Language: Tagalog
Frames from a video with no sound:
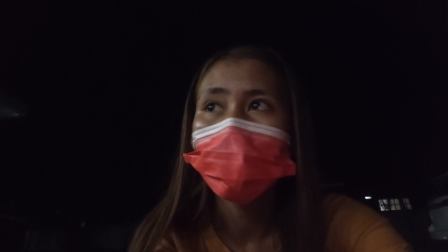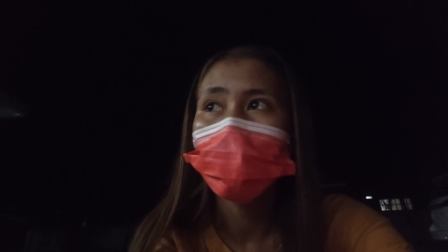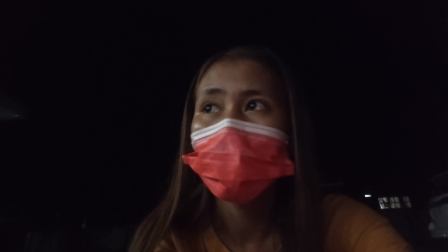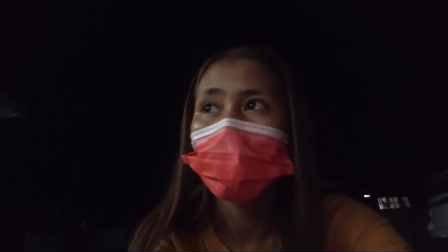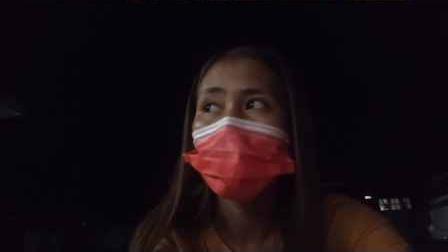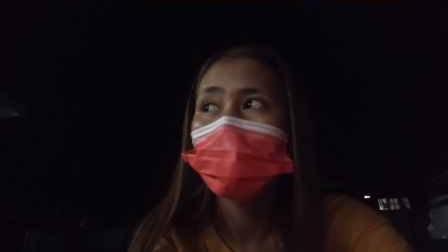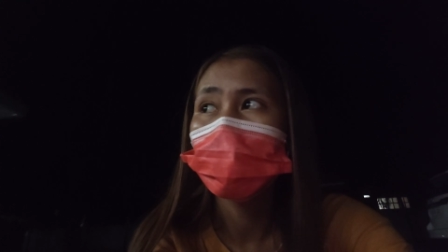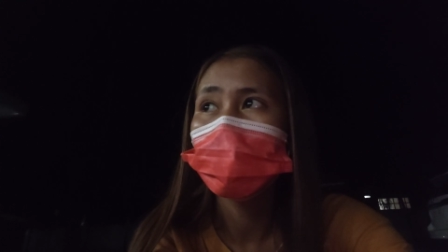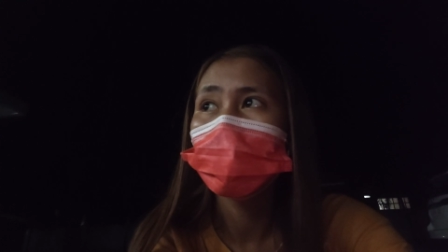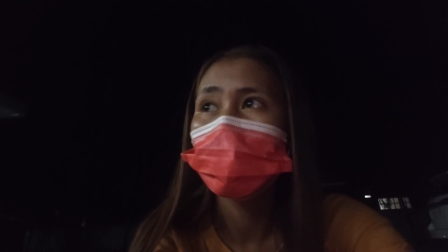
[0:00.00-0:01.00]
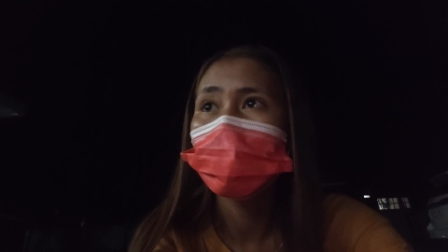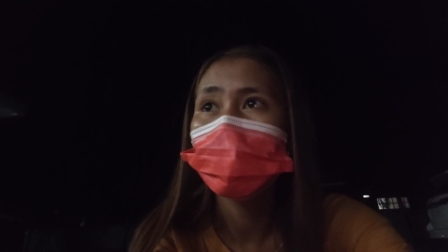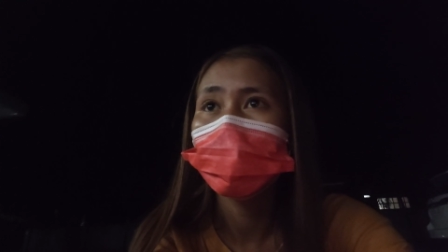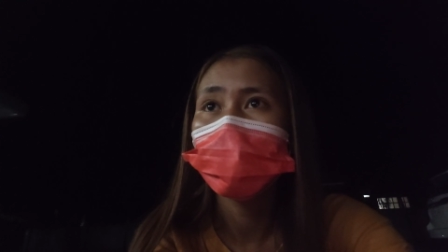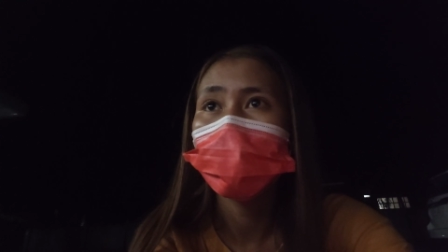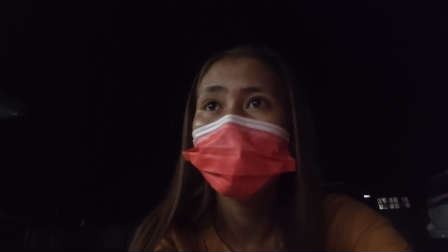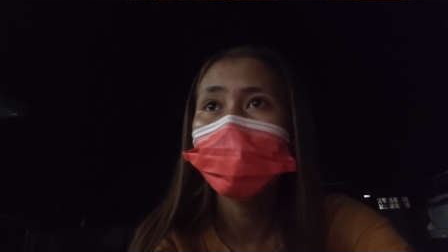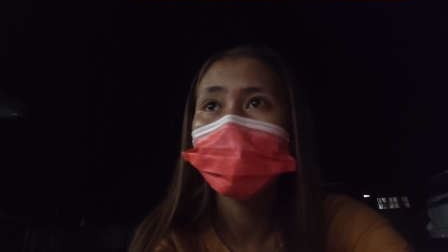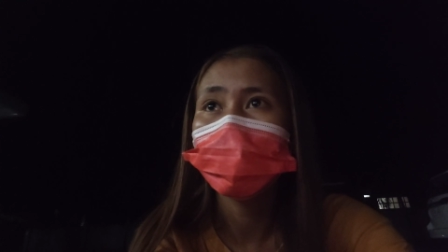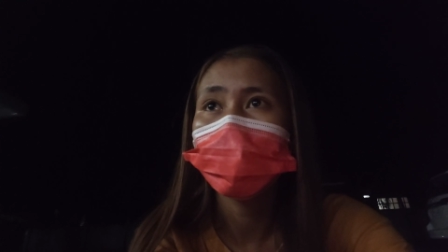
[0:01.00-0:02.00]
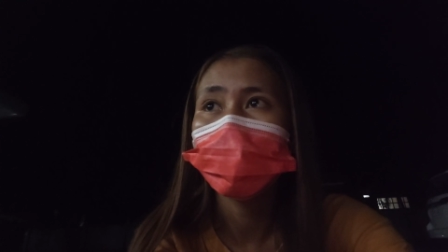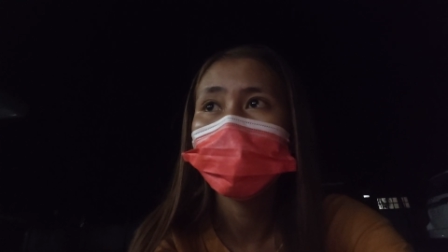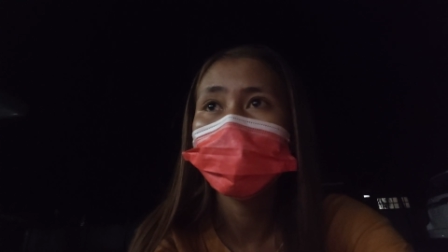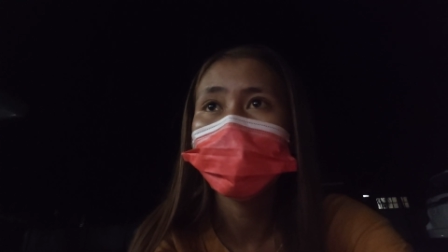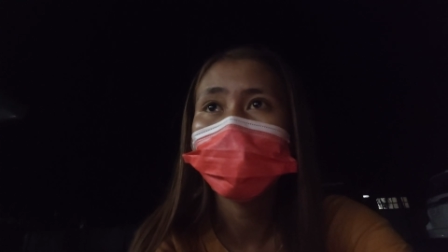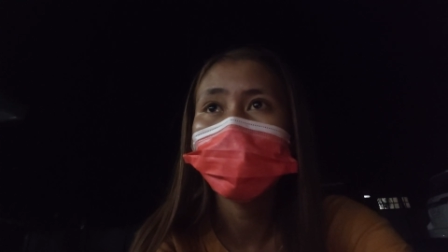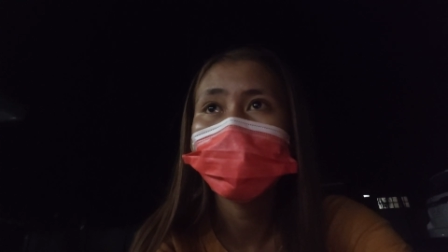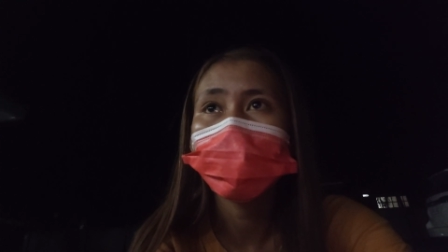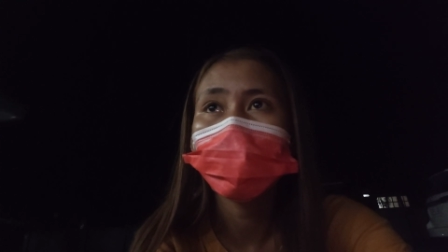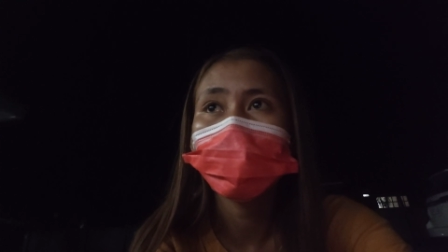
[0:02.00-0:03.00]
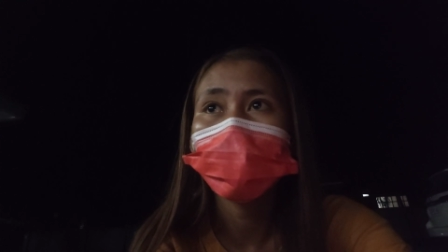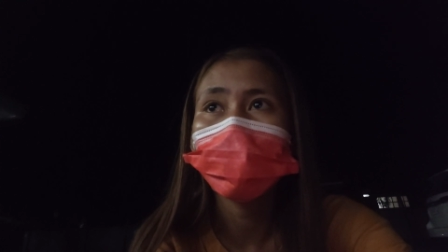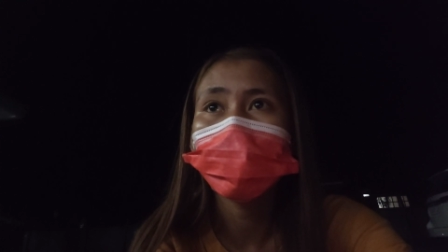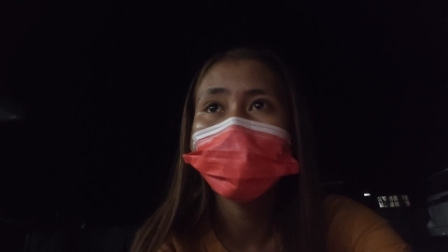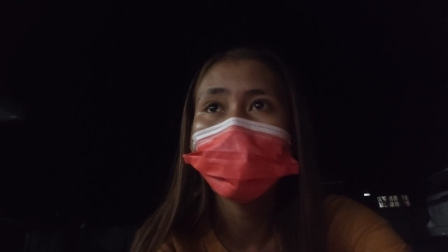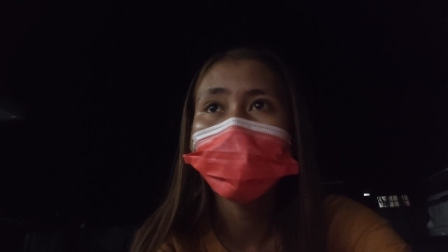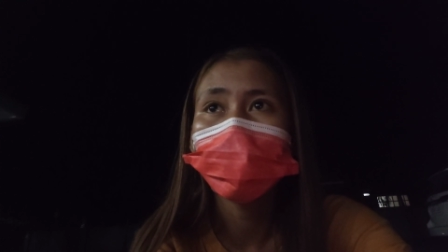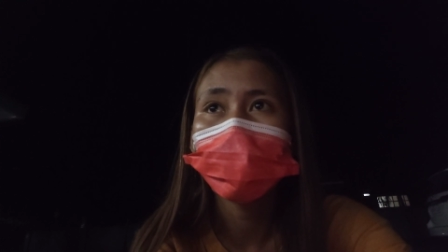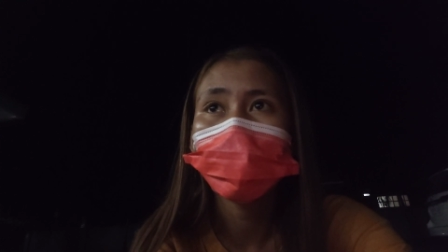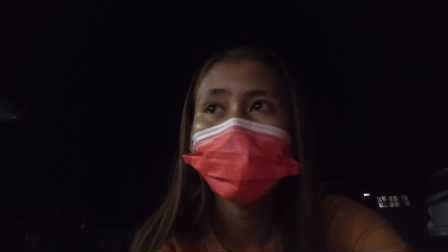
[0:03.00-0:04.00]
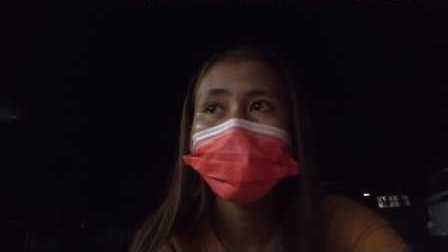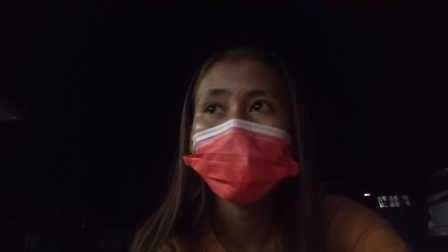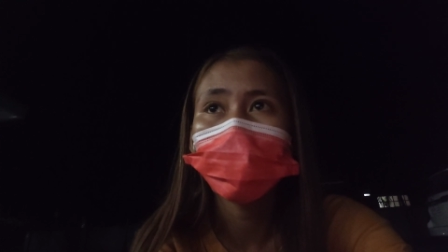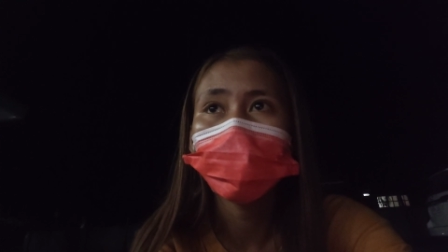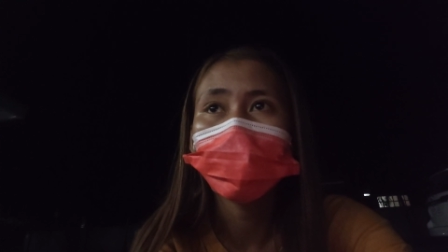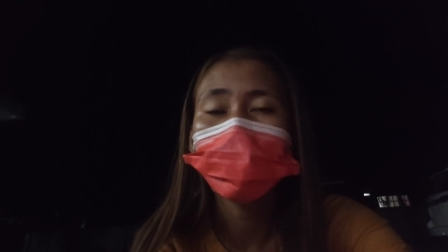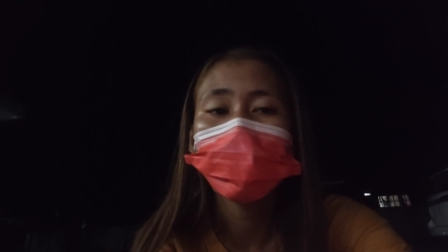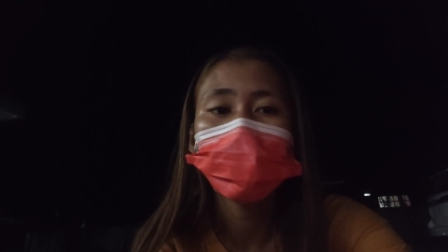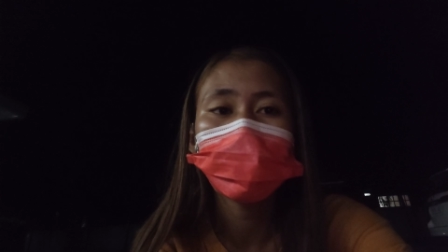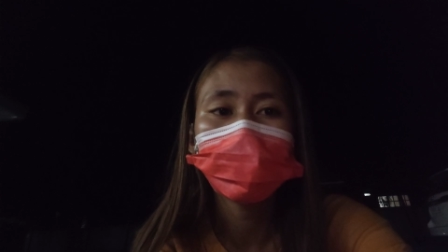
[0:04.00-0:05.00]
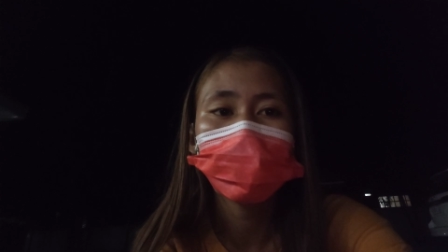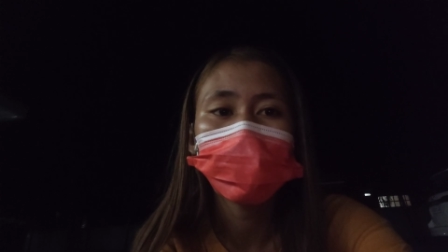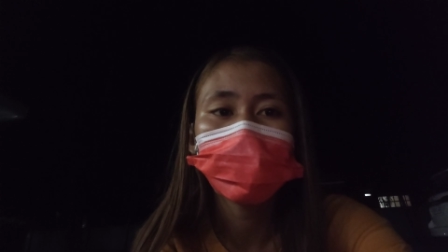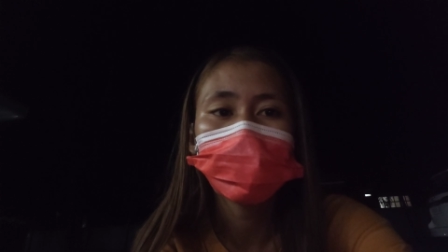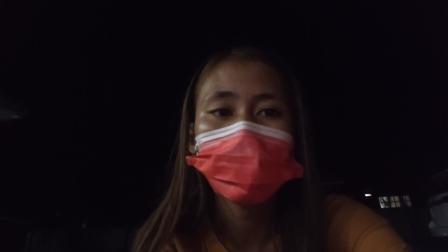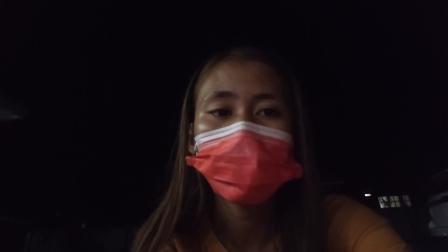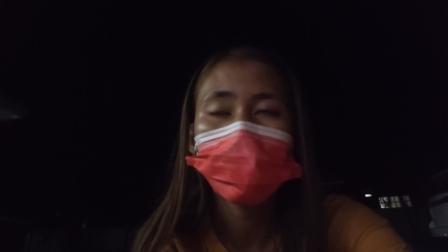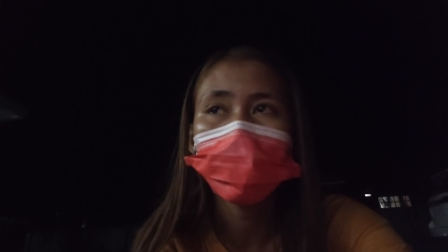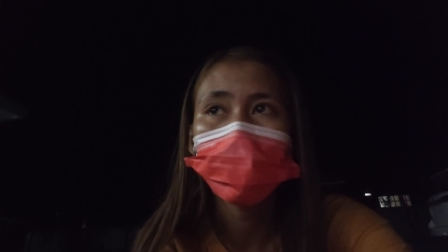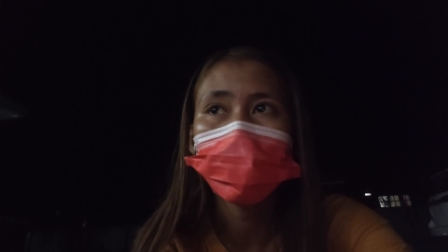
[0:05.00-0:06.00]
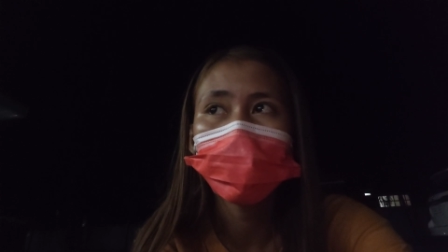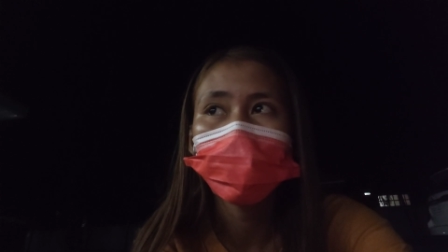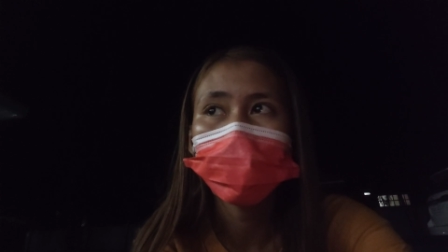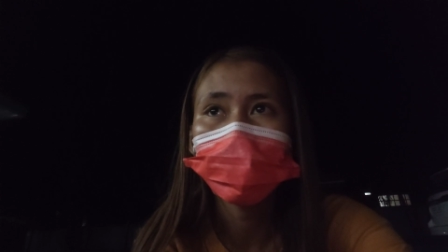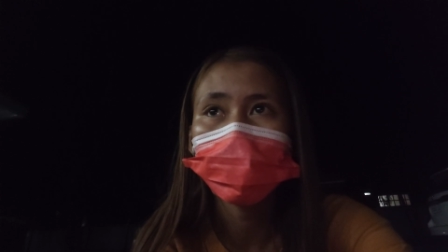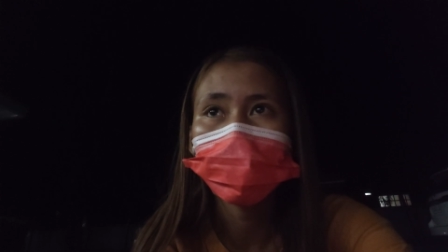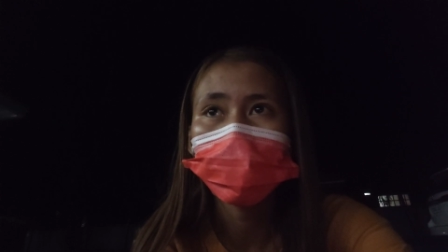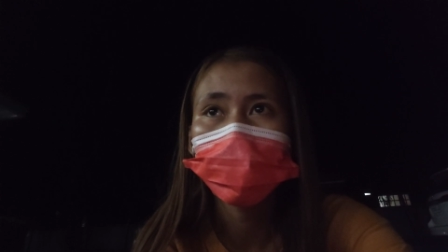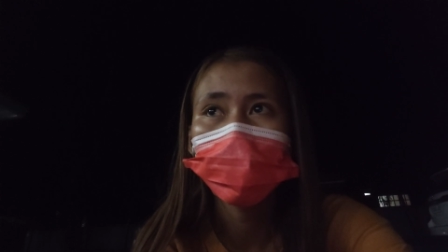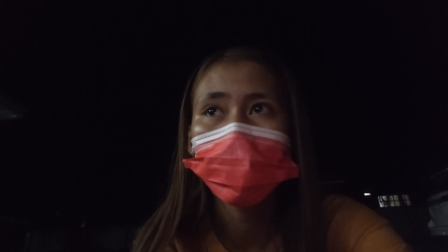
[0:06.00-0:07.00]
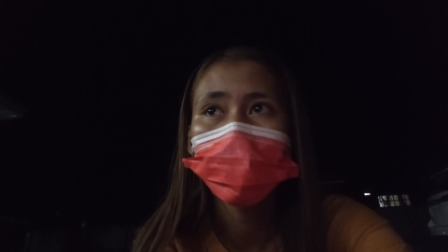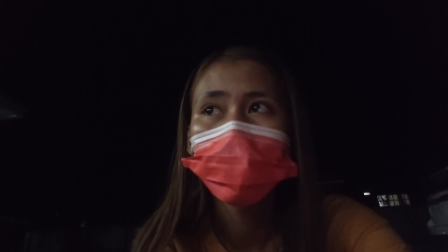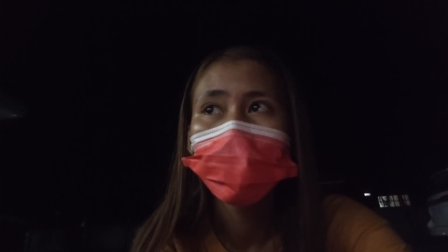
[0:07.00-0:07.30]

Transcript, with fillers: and ayun nga po isang oras po kami naghintay dito 9pm po dinala si kasi 10 pa po napasok sa loob